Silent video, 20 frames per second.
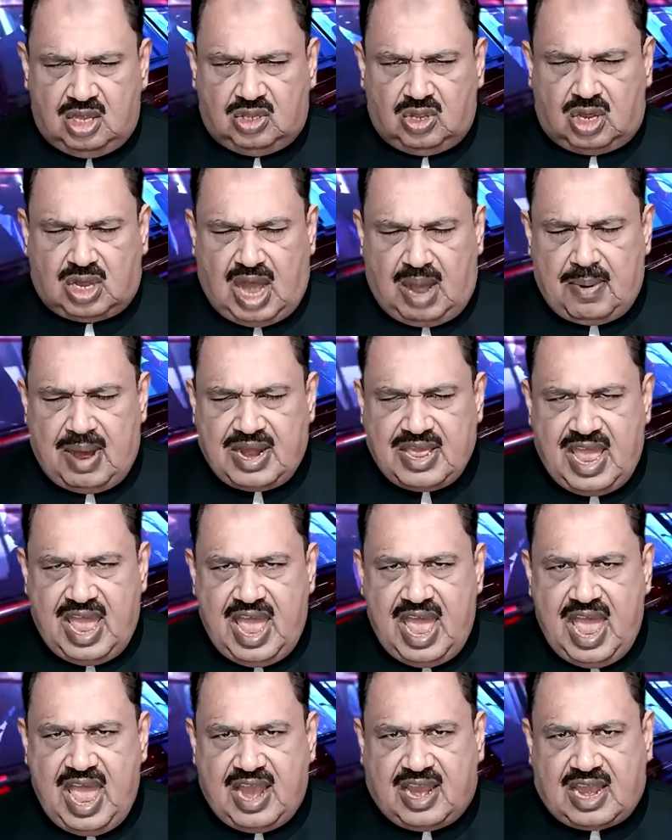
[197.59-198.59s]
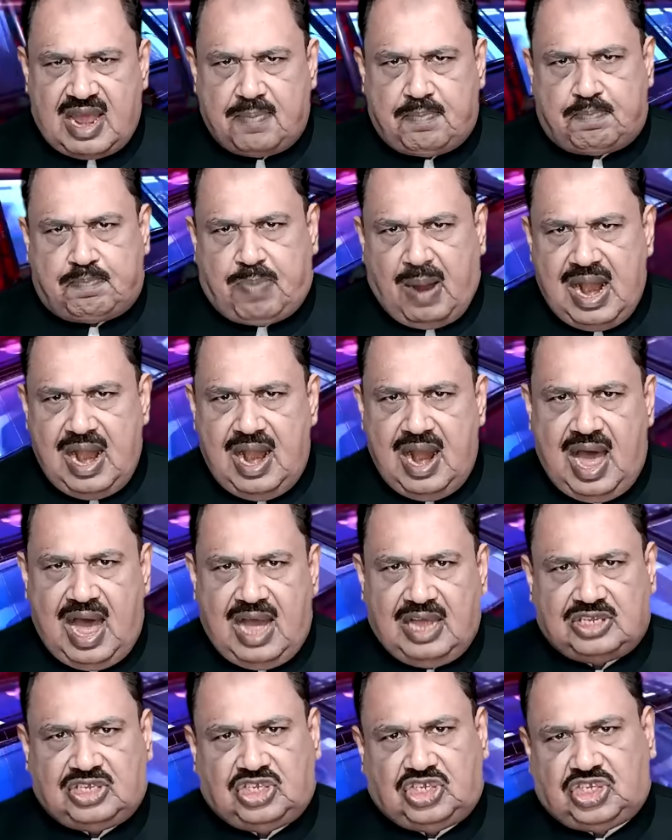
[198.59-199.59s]
तो खबर यह है कि
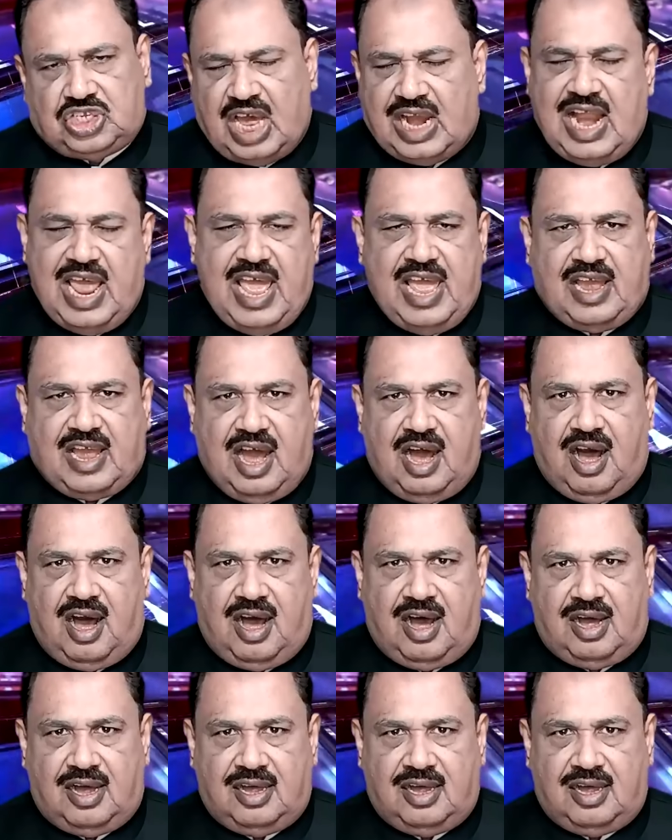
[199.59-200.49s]
बल्ला चलेगा